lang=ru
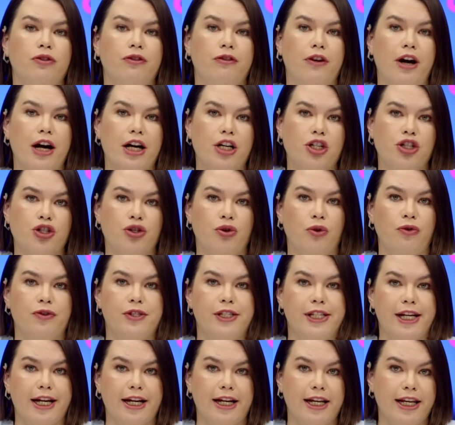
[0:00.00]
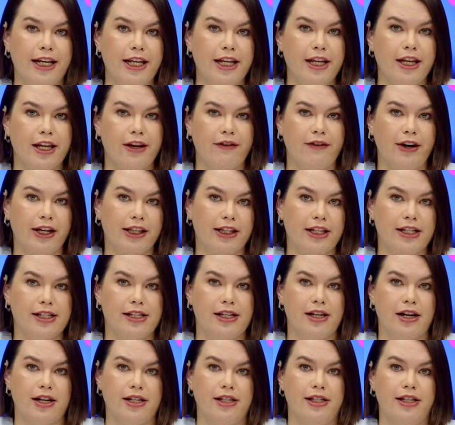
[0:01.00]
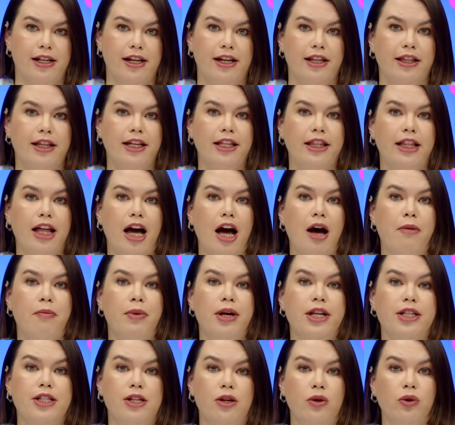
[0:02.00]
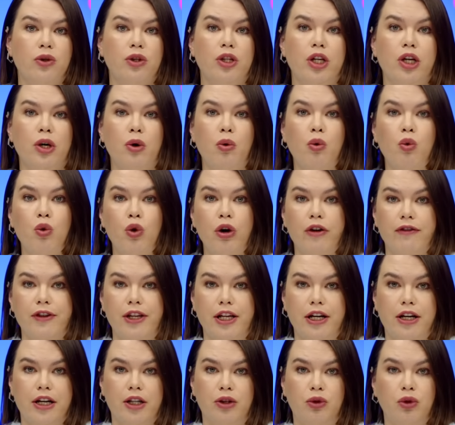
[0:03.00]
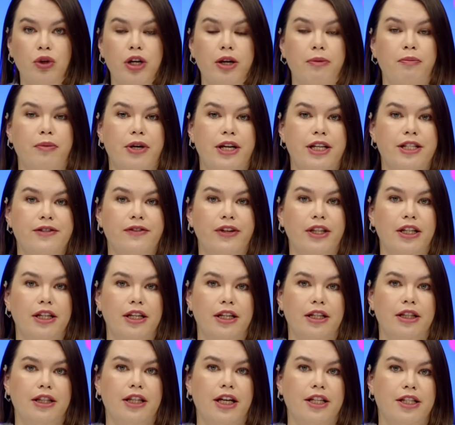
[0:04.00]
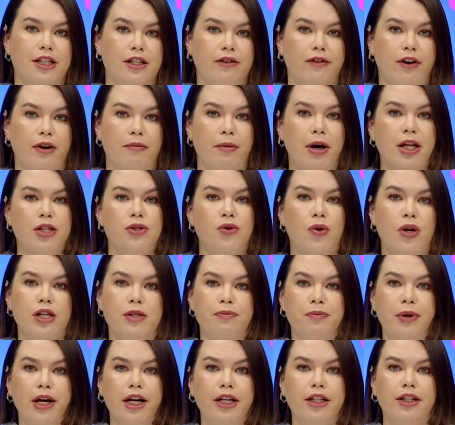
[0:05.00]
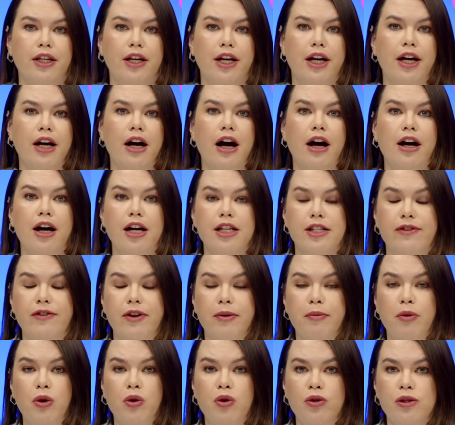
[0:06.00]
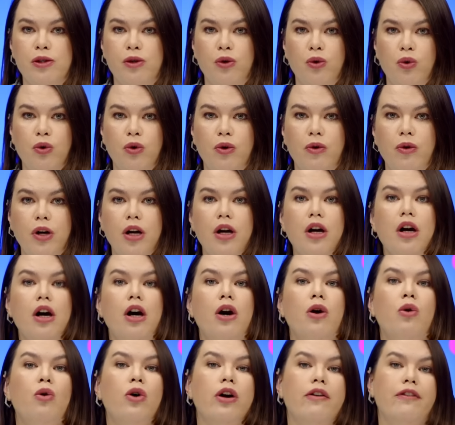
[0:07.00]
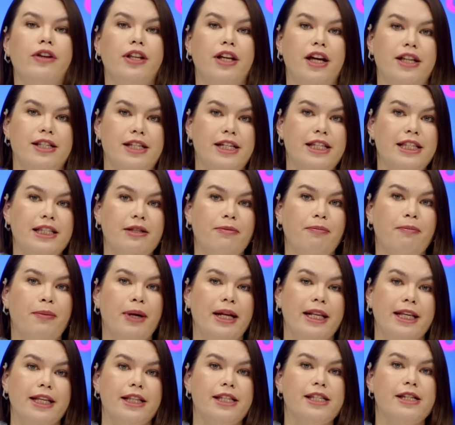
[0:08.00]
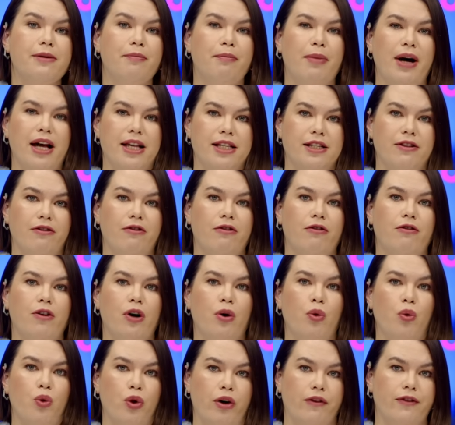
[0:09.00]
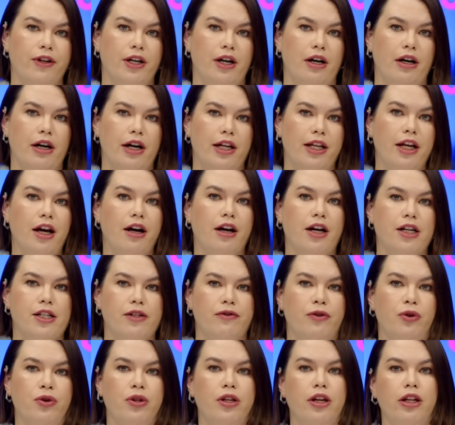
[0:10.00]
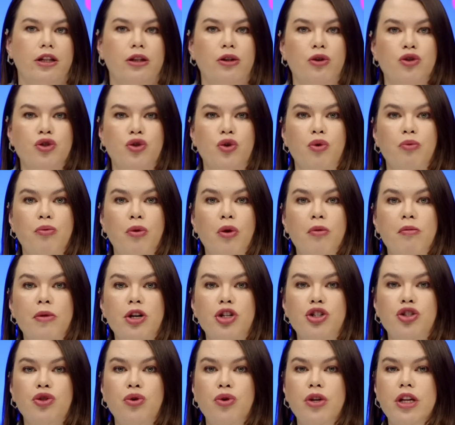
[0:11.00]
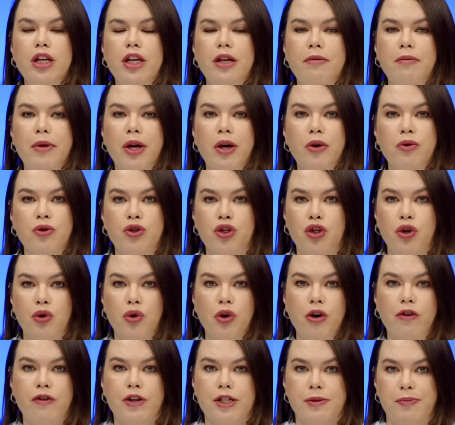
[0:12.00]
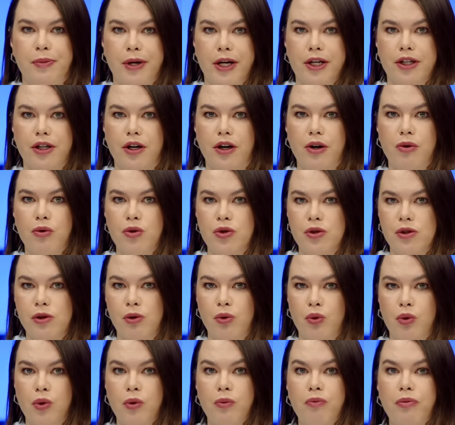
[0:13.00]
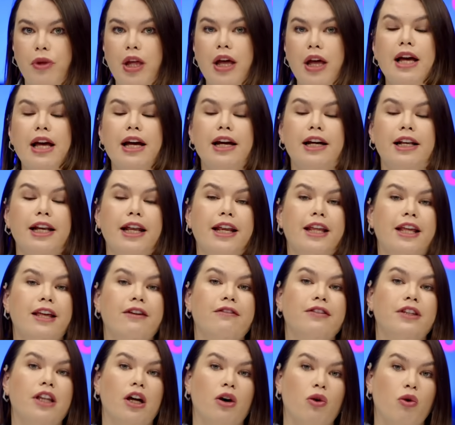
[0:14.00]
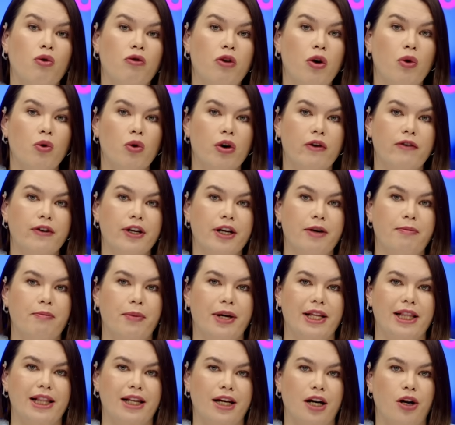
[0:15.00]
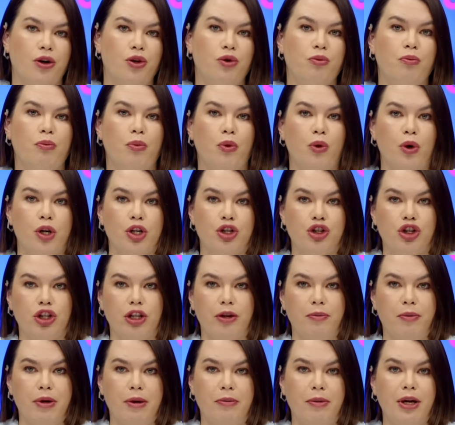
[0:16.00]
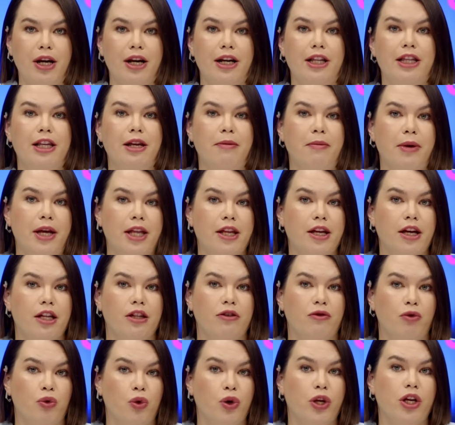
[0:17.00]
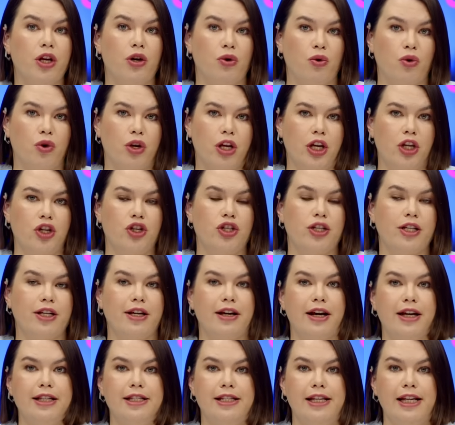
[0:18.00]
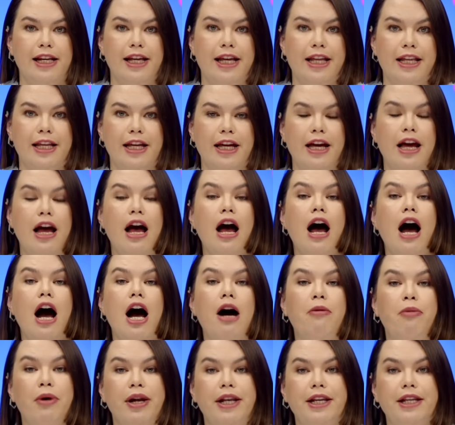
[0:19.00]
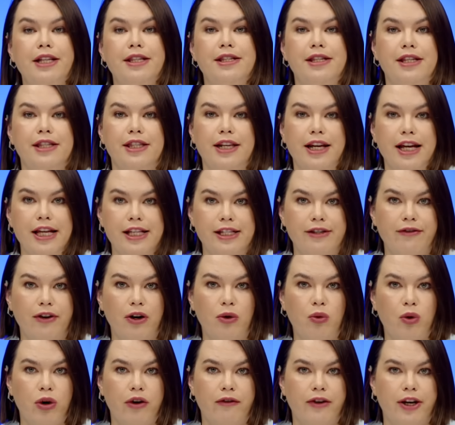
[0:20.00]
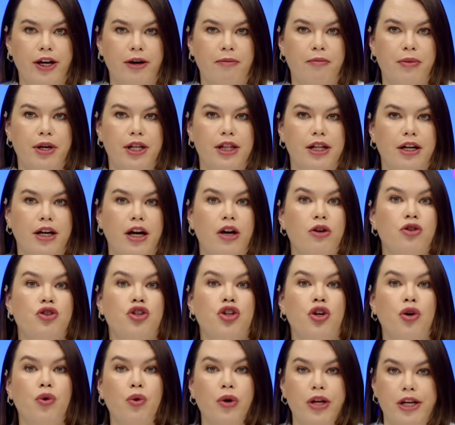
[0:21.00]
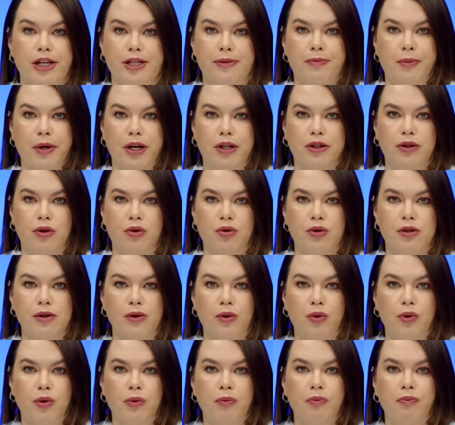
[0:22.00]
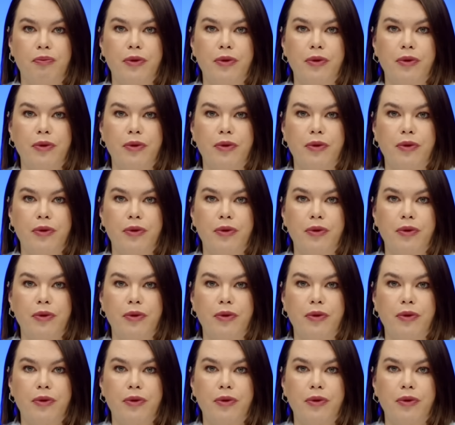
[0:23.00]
факт, что все клиники в Атласе разделены на определенные уровни, которые призваны дать информацию о спектре оказываемых услуг. Уровень 1 – больницы базового уровня. Они оказывают неотложную помощь, но не имеют широкого спектра услуг. Клиники второго уровня предлагают больше, например, не менее двух хирургических отделений, а больницы третьего уровня предлагают широкий спектр услуг.